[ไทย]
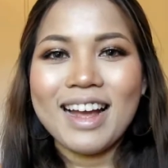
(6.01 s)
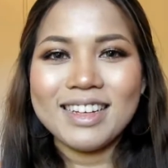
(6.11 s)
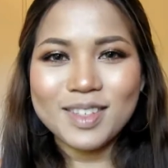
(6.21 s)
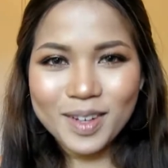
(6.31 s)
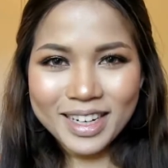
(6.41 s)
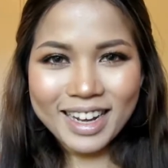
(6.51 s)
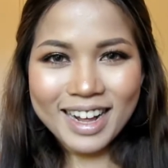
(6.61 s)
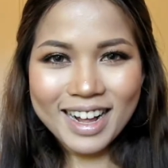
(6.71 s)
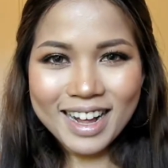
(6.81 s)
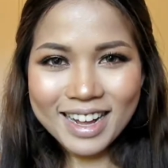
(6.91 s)
สวัสดี
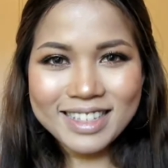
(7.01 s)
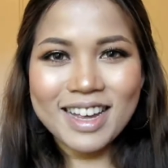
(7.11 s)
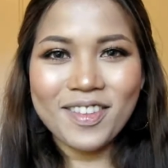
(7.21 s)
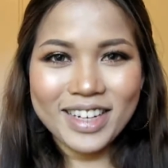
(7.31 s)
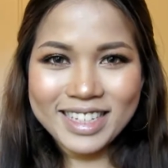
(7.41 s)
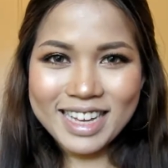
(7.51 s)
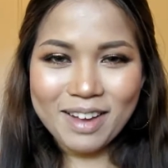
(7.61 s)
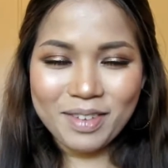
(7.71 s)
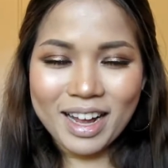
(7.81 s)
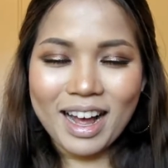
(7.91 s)
ค่ะจามวริจาม
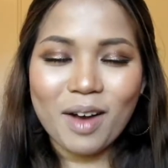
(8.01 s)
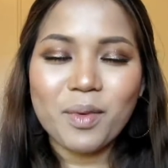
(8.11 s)
นะคะ